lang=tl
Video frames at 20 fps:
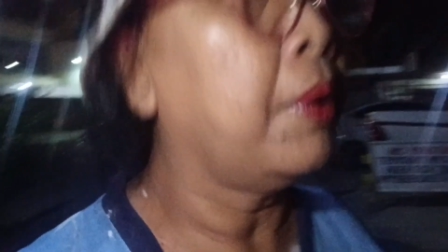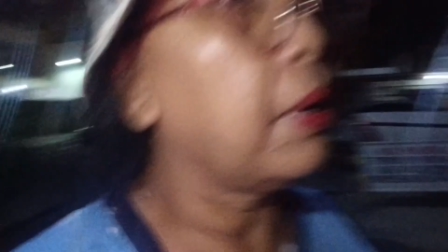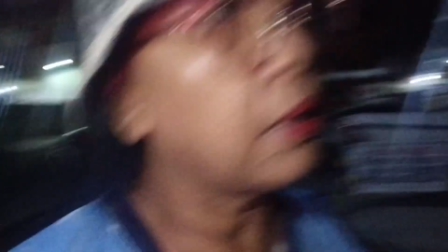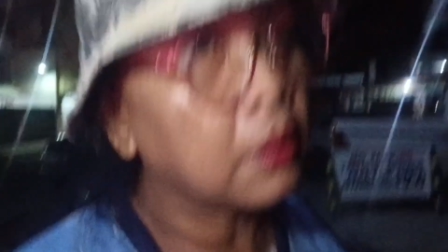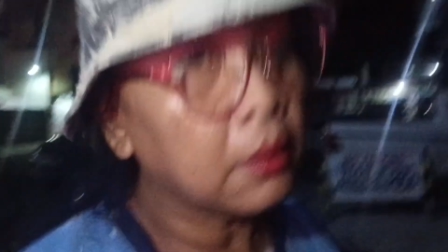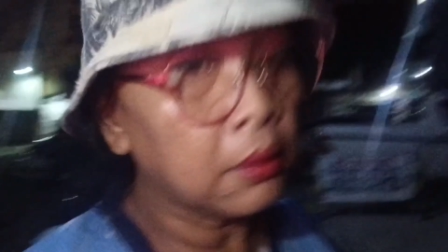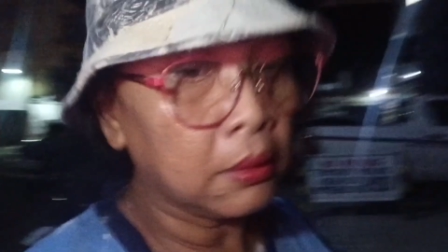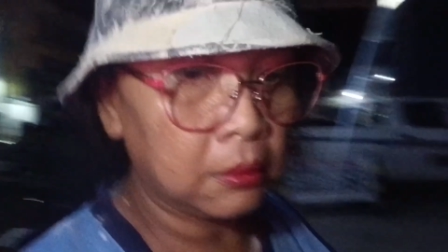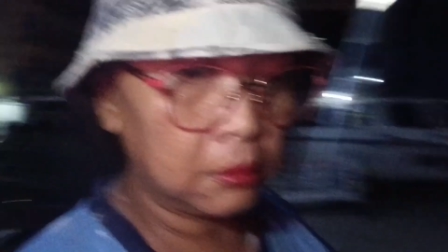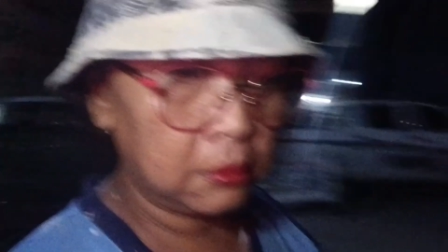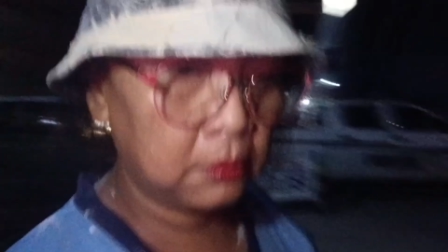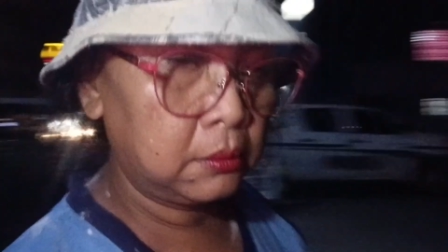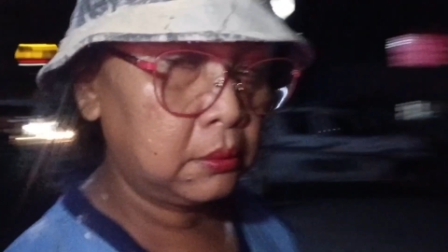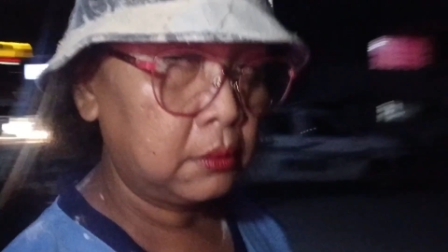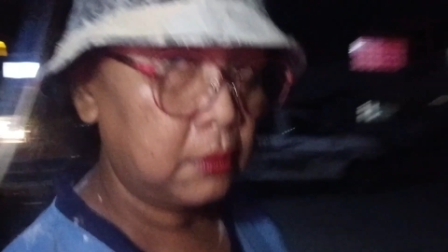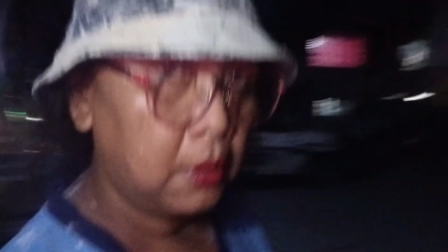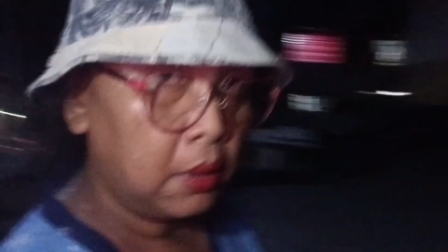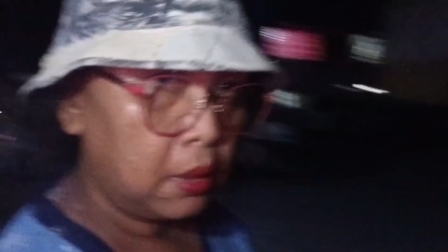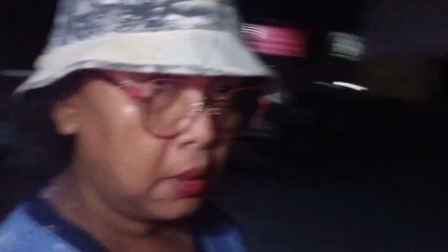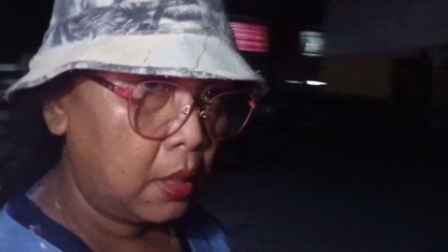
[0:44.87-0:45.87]
Parang,
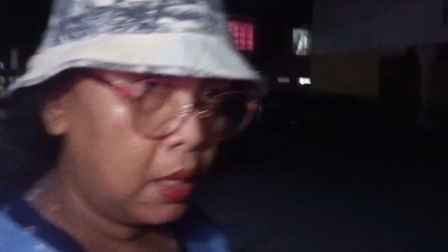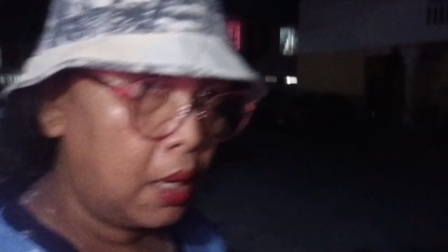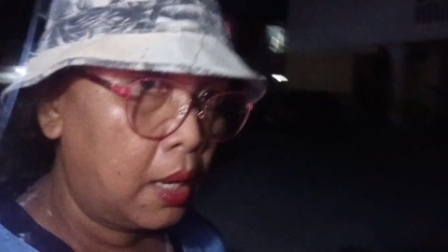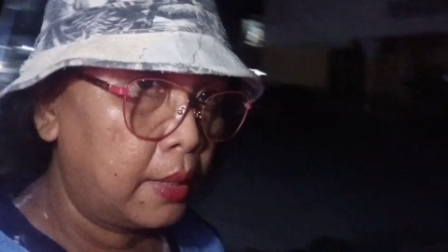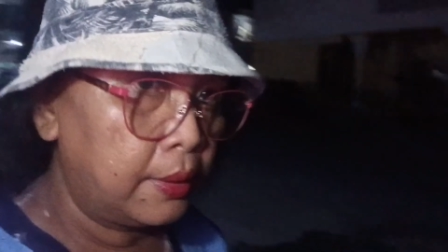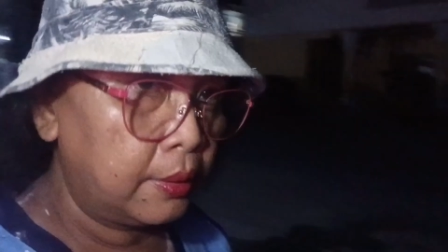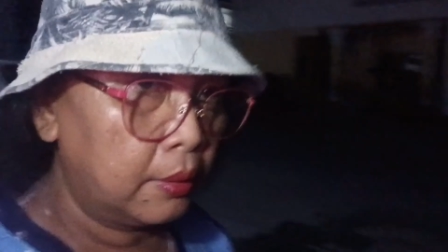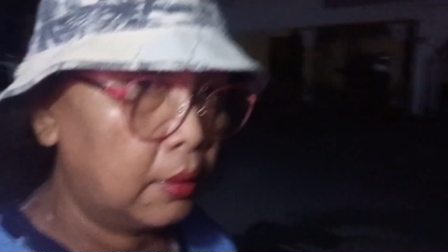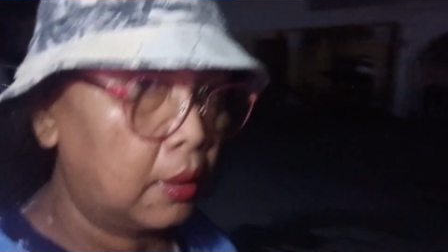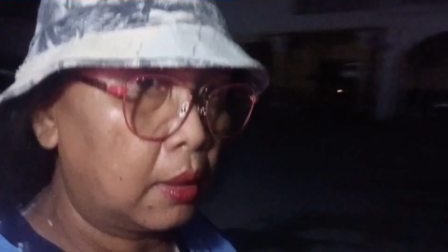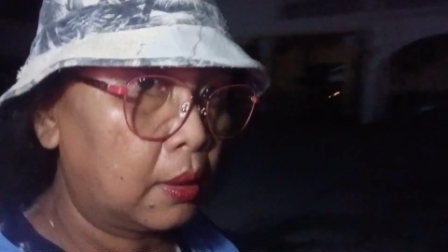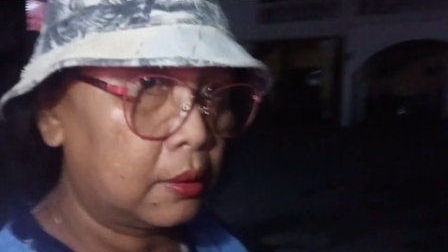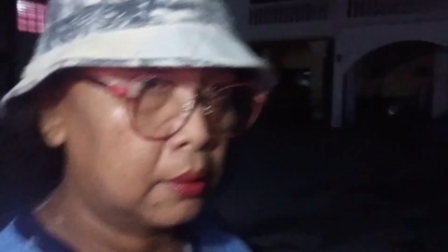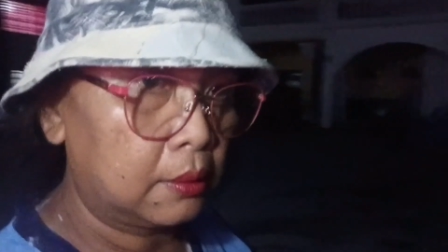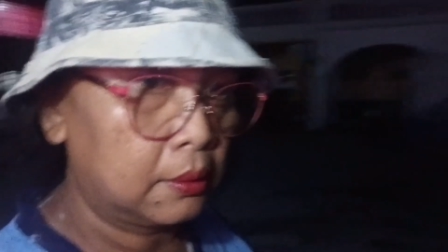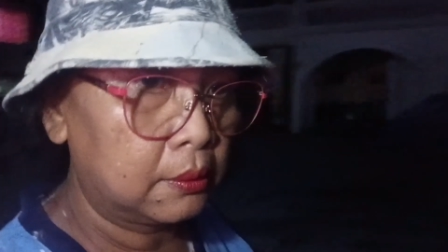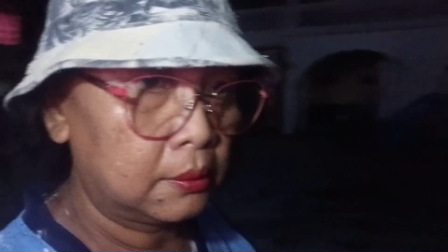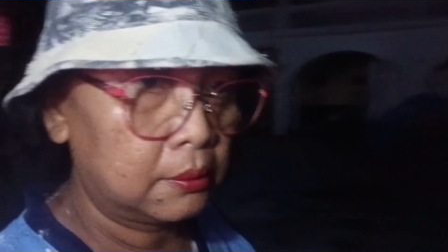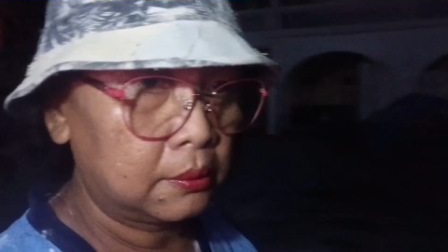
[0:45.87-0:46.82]
ano lang,